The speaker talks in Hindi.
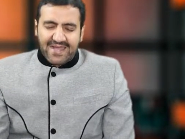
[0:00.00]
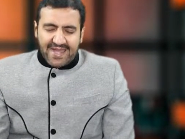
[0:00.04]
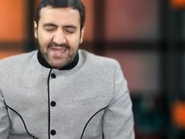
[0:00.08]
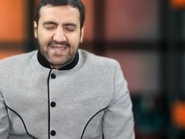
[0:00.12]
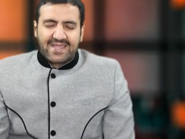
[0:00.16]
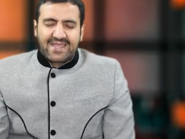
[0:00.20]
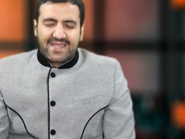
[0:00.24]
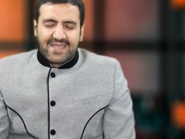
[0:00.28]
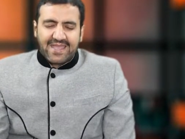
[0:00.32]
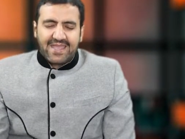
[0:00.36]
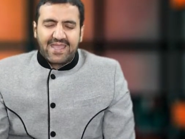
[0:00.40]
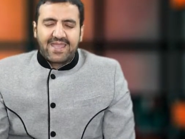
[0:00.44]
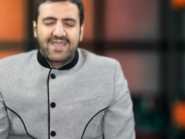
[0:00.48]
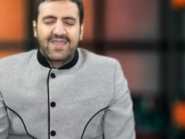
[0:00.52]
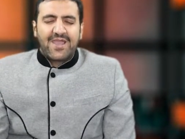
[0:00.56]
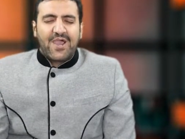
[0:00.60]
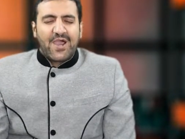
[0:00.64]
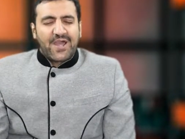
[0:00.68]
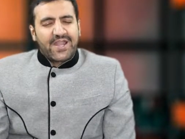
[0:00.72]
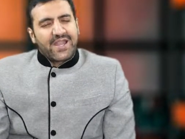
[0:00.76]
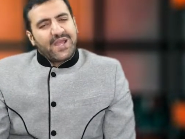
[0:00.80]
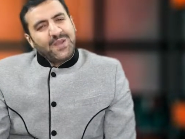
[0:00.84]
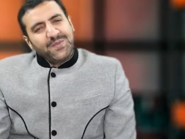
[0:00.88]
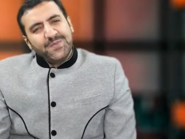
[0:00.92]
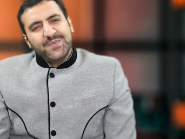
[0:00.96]
हक है
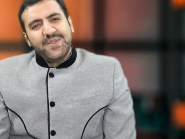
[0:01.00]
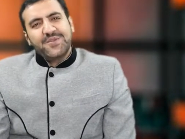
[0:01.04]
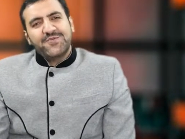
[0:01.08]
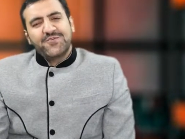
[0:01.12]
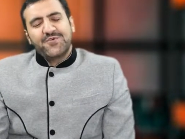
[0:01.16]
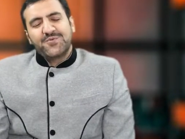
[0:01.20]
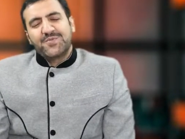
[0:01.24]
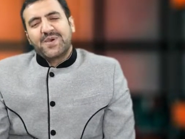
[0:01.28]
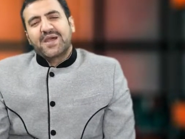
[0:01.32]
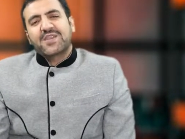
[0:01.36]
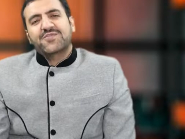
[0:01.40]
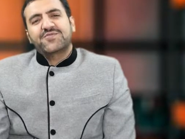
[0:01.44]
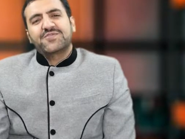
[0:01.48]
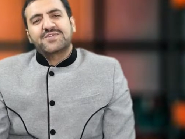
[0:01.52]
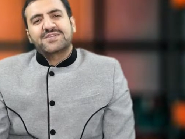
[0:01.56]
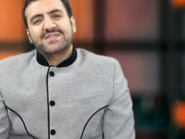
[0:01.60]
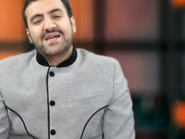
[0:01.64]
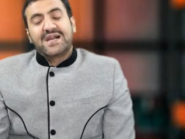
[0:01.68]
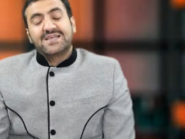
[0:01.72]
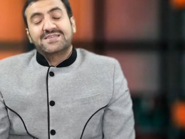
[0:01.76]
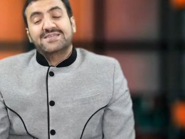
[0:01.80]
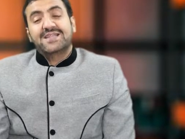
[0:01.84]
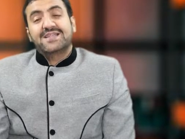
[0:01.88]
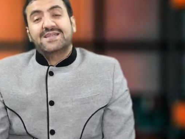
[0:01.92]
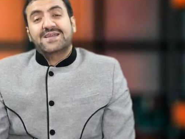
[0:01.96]
और हम भी वो मार्फत
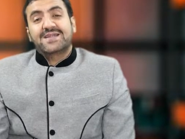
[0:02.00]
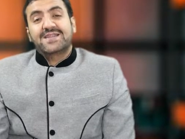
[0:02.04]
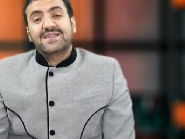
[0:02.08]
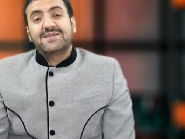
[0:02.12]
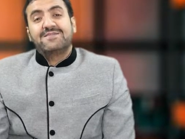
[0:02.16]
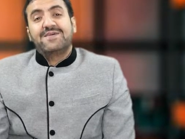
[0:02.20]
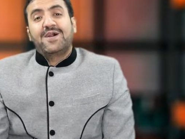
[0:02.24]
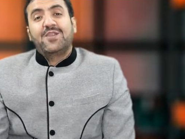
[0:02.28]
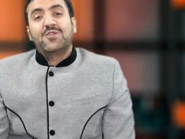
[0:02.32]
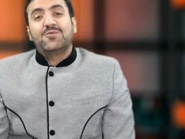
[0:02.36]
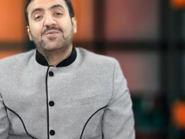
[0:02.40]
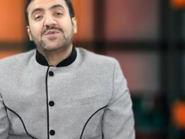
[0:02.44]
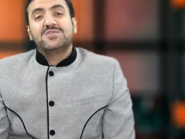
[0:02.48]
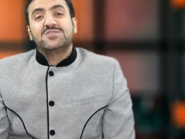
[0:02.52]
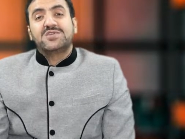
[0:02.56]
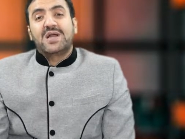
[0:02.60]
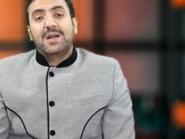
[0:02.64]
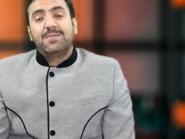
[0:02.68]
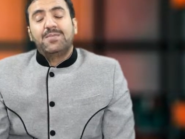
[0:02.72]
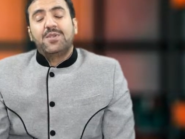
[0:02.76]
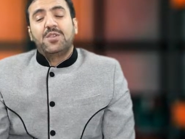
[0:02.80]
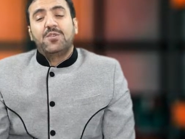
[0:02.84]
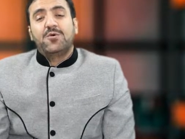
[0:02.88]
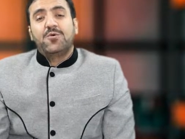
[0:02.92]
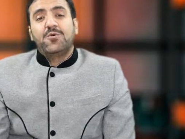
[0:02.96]
हासिल करने वालों में
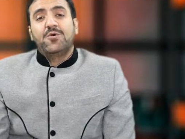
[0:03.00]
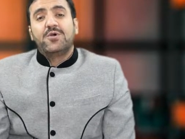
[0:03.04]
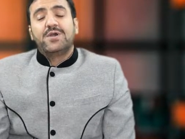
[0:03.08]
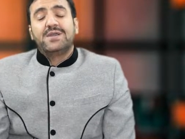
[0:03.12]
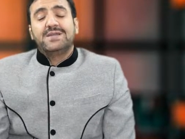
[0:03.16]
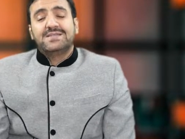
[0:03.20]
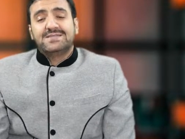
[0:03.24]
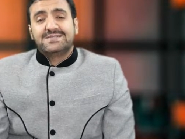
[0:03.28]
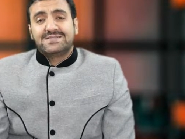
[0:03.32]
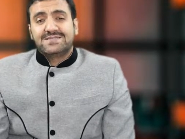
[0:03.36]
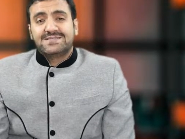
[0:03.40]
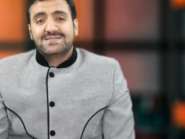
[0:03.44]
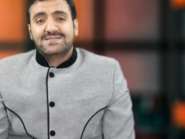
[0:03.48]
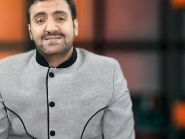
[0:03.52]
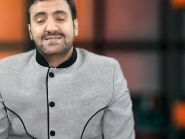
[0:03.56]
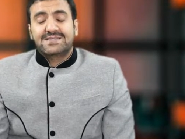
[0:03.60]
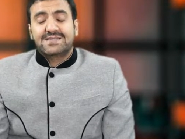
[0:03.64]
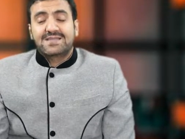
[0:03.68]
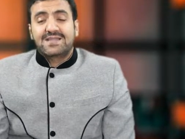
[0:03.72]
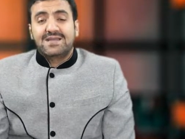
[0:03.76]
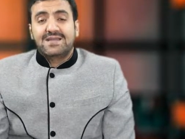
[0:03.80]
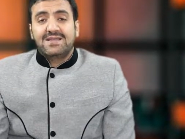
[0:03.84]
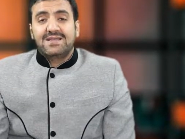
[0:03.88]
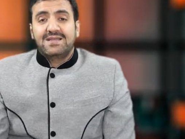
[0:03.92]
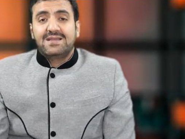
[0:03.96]
शामिल हों जिस
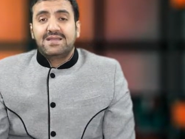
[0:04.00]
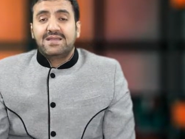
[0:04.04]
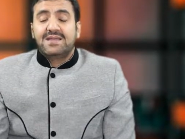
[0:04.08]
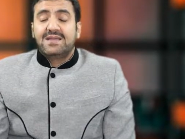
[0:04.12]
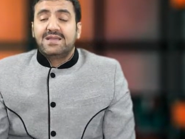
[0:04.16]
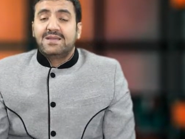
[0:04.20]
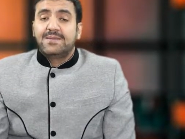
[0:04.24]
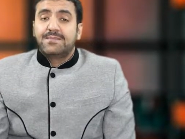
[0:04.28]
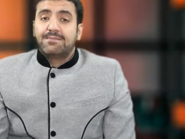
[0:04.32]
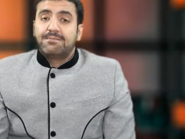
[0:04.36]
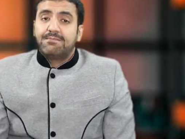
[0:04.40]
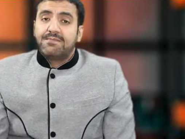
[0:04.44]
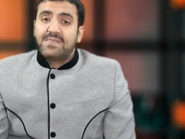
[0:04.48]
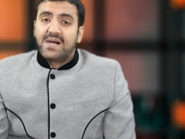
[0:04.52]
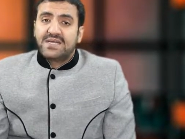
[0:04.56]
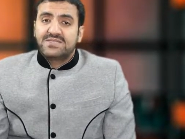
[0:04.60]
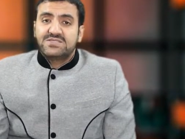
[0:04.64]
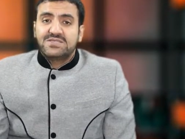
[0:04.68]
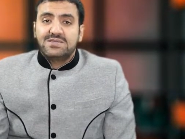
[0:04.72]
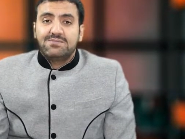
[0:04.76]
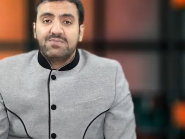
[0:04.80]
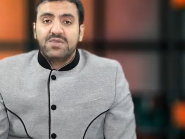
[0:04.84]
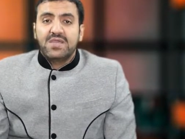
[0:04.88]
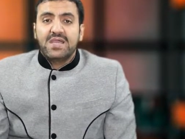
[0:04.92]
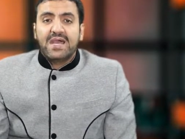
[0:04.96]
तरह
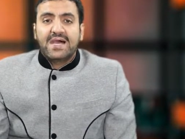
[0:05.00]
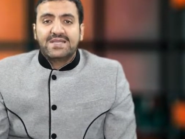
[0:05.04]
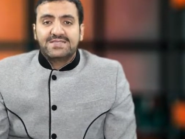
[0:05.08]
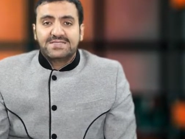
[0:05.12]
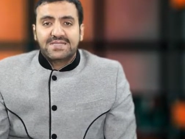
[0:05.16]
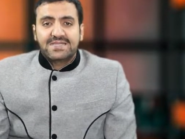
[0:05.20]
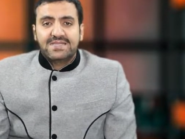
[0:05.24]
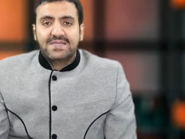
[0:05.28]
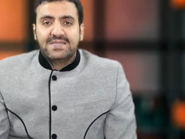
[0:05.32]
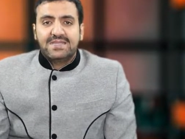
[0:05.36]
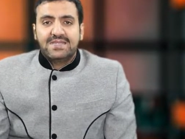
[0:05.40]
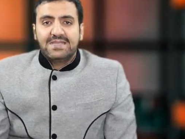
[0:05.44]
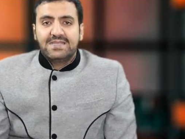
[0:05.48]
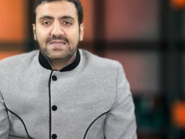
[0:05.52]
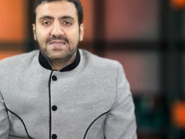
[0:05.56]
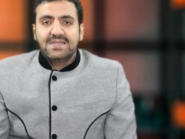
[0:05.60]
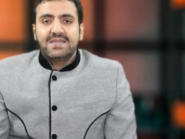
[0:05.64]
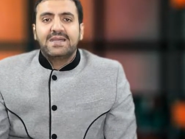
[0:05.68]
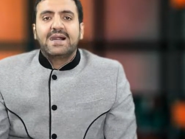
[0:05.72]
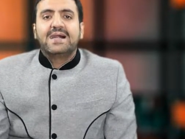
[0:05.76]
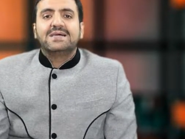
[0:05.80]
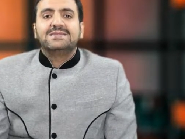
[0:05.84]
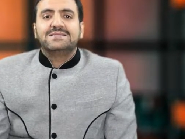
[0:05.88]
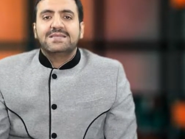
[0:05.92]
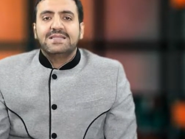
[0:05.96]
माजी में आशिकीन ने
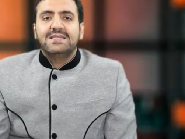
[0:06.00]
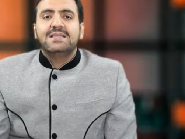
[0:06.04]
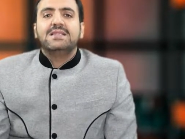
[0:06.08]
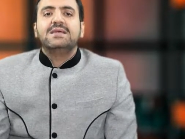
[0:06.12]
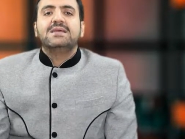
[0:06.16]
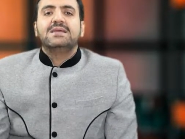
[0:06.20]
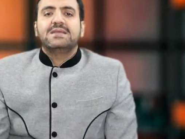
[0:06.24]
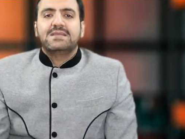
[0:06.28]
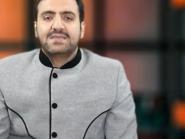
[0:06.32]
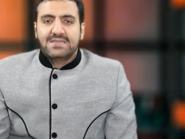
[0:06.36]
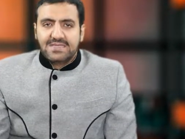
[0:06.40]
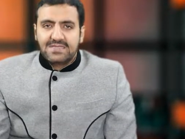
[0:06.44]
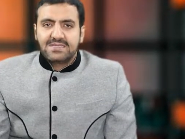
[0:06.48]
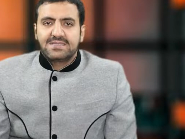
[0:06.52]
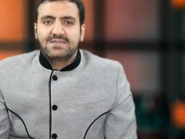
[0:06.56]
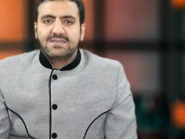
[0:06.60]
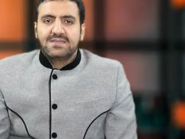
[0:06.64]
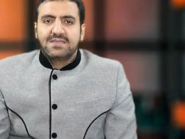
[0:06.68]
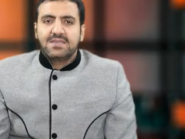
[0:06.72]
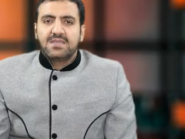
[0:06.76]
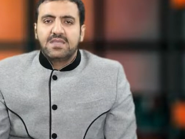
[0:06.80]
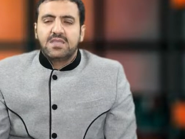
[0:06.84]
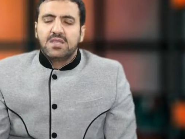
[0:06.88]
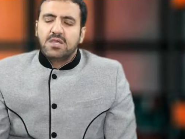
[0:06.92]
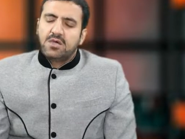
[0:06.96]
हासिल की
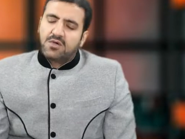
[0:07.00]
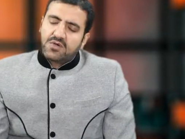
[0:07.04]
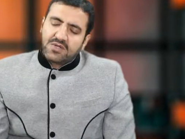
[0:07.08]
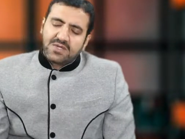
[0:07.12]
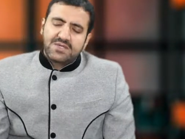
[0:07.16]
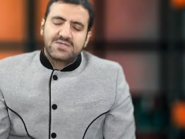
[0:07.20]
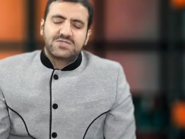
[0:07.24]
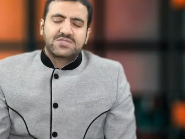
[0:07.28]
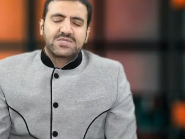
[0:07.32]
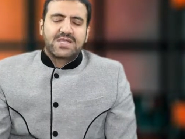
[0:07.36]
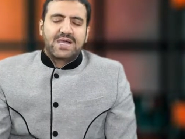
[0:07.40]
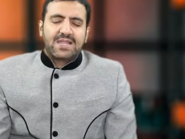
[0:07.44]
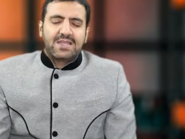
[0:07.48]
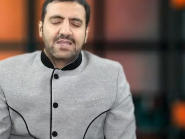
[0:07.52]
थी और इन